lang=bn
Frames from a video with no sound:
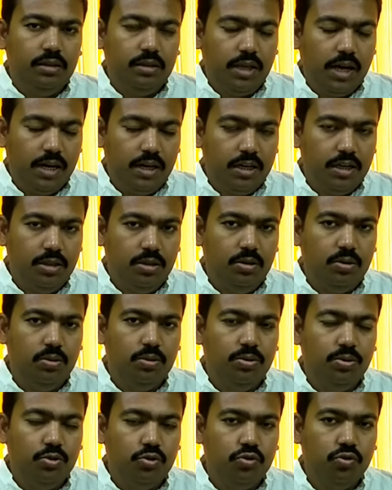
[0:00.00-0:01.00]
তার কিন্তু
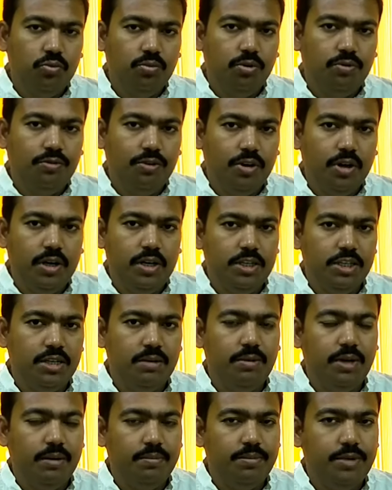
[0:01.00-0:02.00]
শুভ ফল
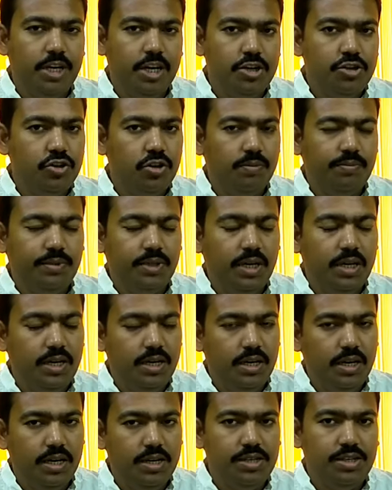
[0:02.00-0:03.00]
হিসাবে আপনি এই সপ্তাহে
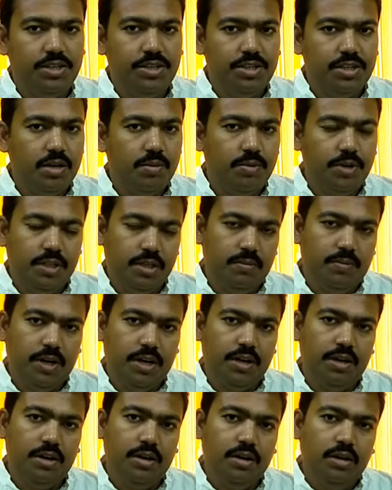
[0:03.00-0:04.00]
এই জিনিসটা পেতে
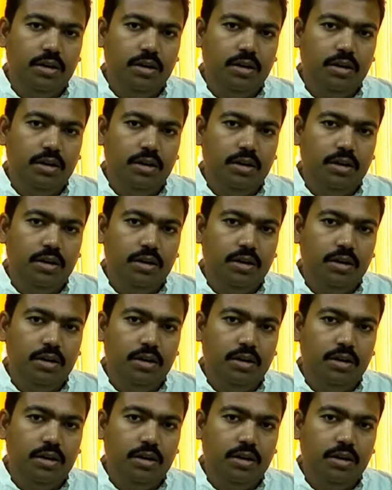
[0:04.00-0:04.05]
পারেন